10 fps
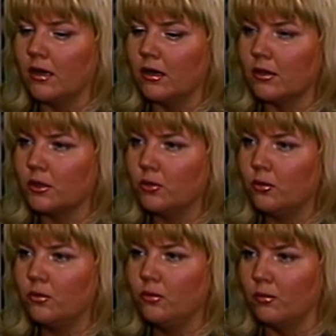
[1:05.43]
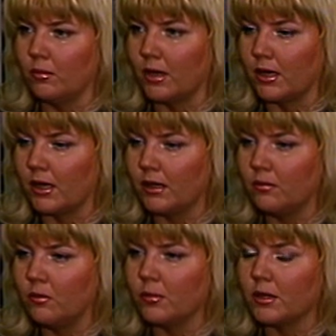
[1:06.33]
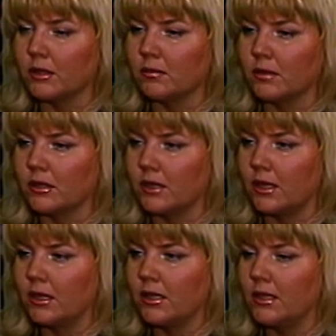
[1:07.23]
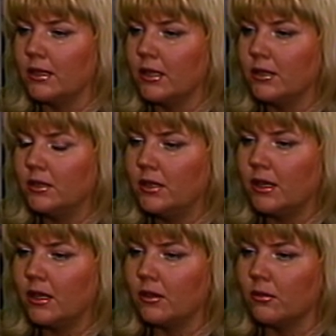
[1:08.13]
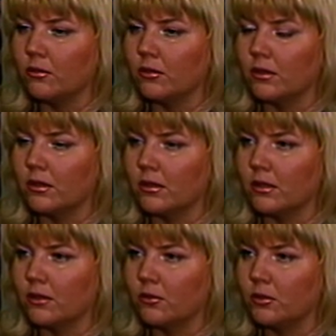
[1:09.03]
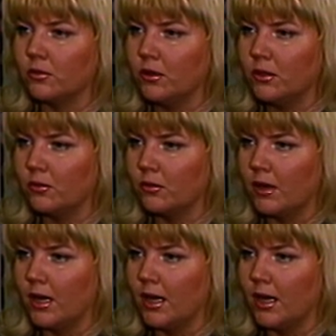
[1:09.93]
А, что Дума, каким образом законодатели России реагируют на эту ситуацию?